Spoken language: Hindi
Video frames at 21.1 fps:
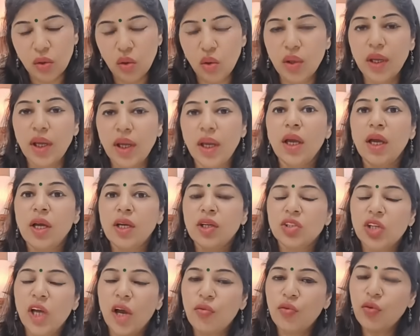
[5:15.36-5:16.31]
ओके
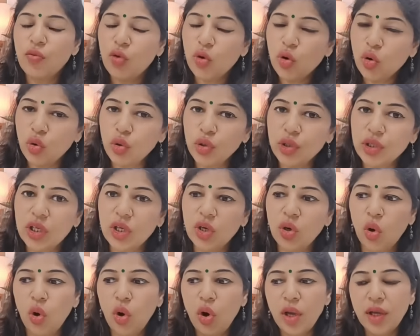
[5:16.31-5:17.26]
चाहे फिर वो खुद
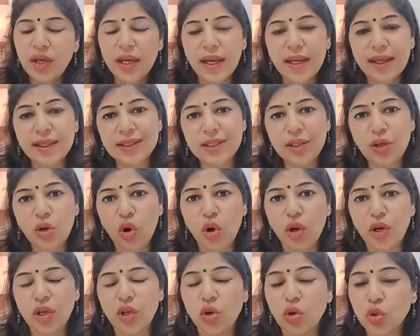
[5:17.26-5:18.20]
की हो या किसी
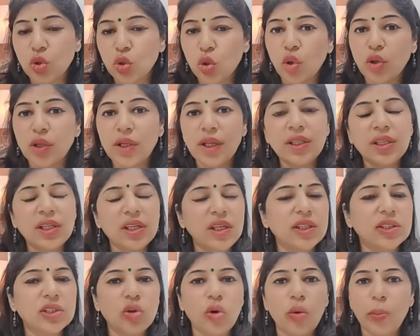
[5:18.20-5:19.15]
और की हो टोटल
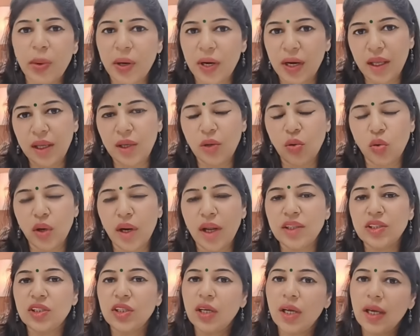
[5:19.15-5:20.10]
थ्री से ऊपर नहीं
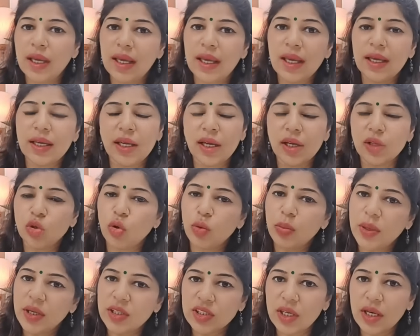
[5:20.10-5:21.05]
होना चाहिए एक या दो
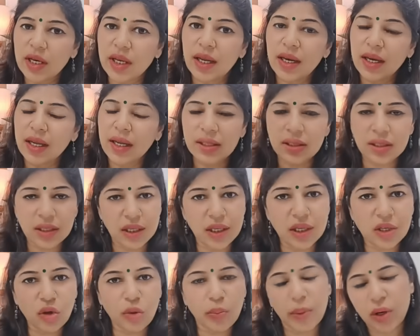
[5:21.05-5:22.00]
भी चलेगा लेकिन
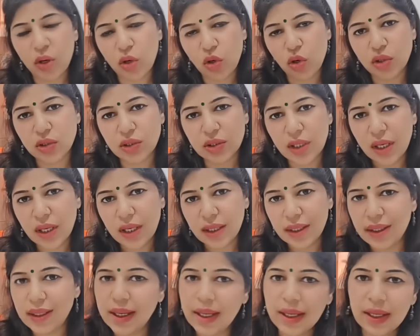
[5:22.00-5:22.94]
थ्री के ऊपर क्रॉस
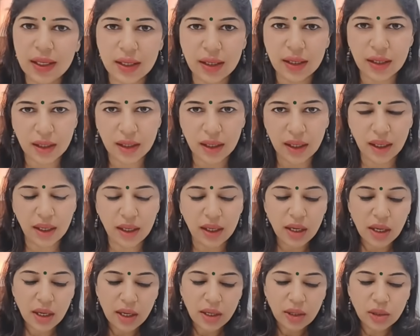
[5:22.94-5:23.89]
नहीं करना है
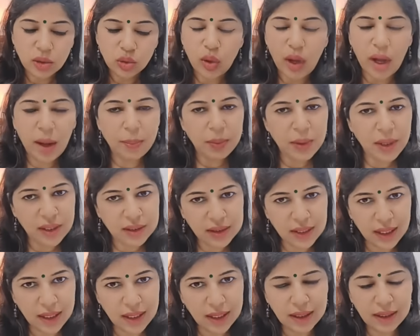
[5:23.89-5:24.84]
तो आपने
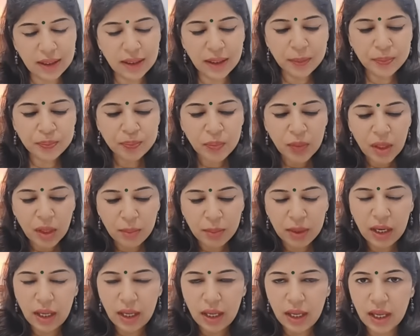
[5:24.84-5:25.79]
ऐसा लिख लिया
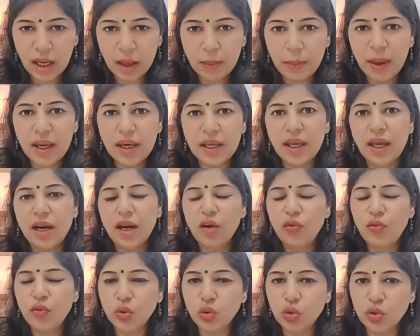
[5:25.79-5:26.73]
मतलब एक बार
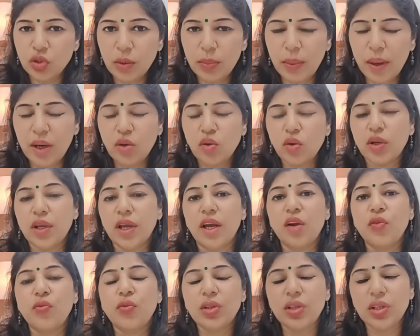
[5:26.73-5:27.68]
ग्यारह फिर दूसरी बार को
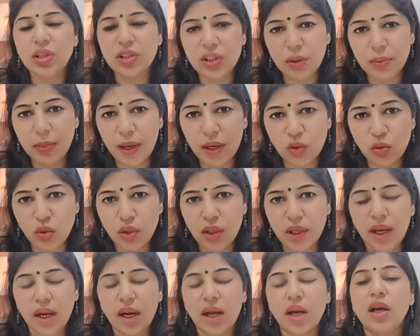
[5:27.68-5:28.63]
ग्यारह फिर तीसरी बार को
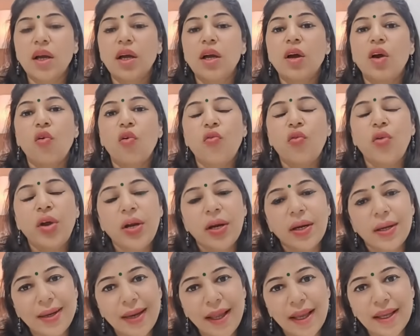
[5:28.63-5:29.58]
ग्यारह
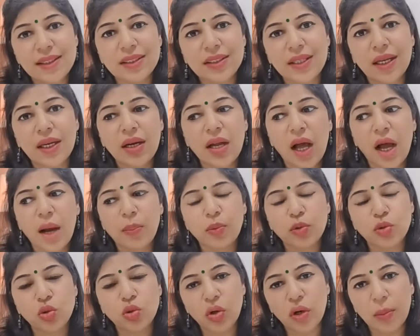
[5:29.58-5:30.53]
फिर नेक्स्ट दिन
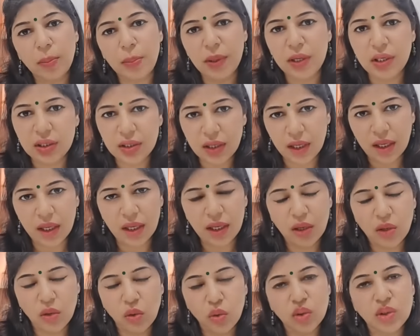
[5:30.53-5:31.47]
आप उसको रिपीट
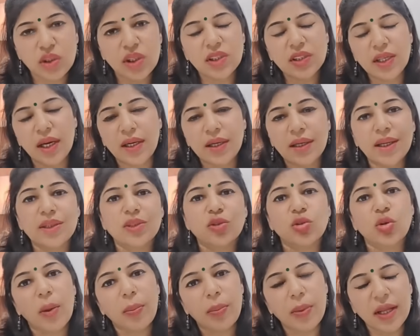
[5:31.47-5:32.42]
करेंगे उसी सेंटेंस
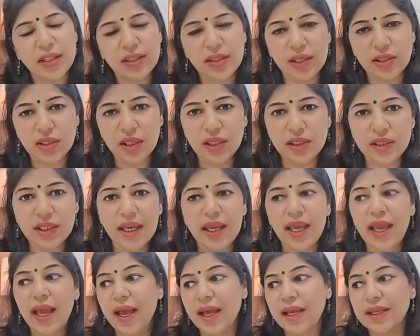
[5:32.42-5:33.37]
को आप लिखते चले
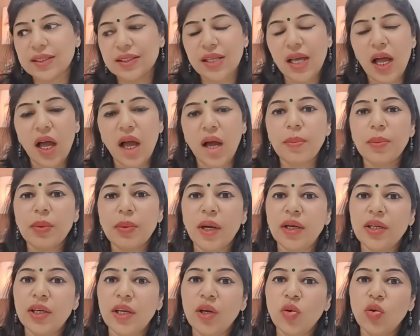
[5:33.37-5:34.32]
जाएंगे ऐसा आप
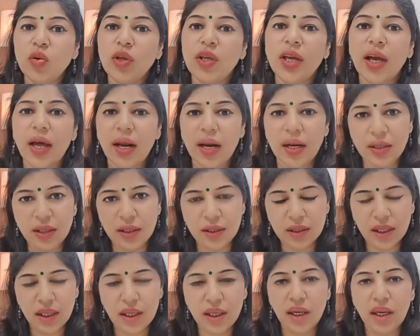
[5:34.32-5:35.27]
कंटिन्यू 11 दिन
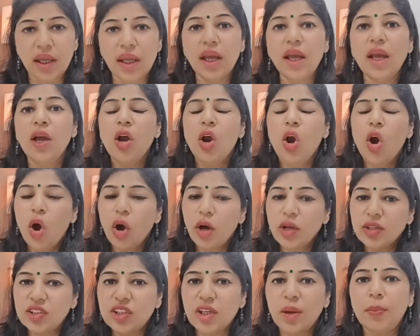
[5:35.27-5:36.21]
तक करेंगे
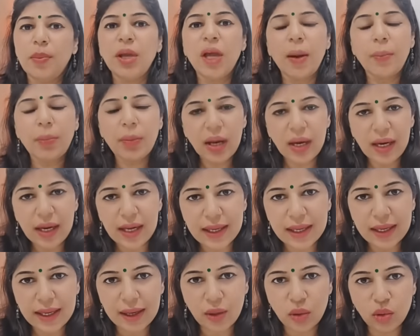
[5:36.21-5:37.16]
और जब भी आपका
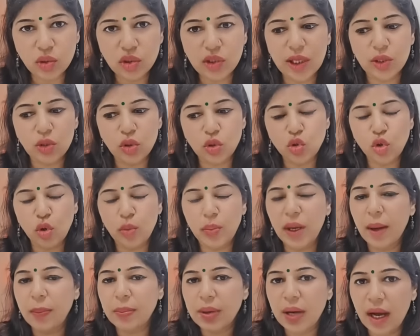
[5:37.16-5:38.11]
लिख के हो जाए तो जो
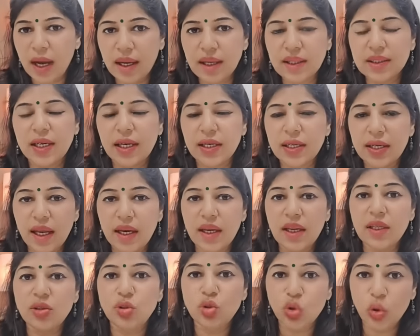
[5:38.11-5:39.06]
भी आप कागज़ या
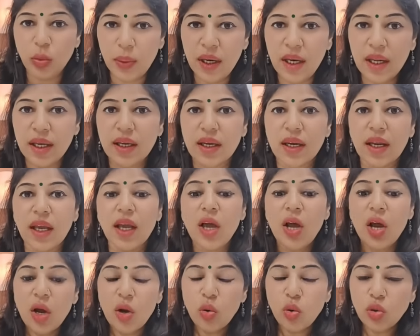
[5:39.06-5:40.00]
डायरी जो भी लिख रहे
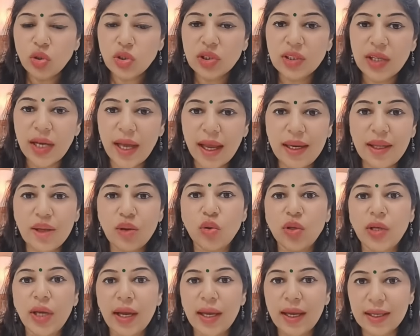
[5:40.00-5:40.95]
हैं उस डायरी
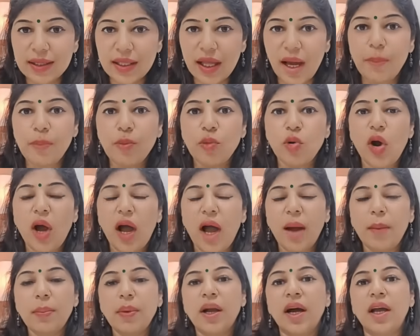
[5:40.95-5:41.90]
को या किताब को
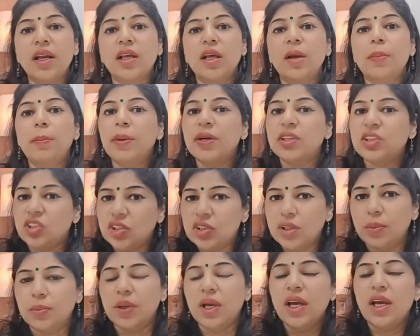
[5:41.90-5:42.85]
आप घर के पश्चिम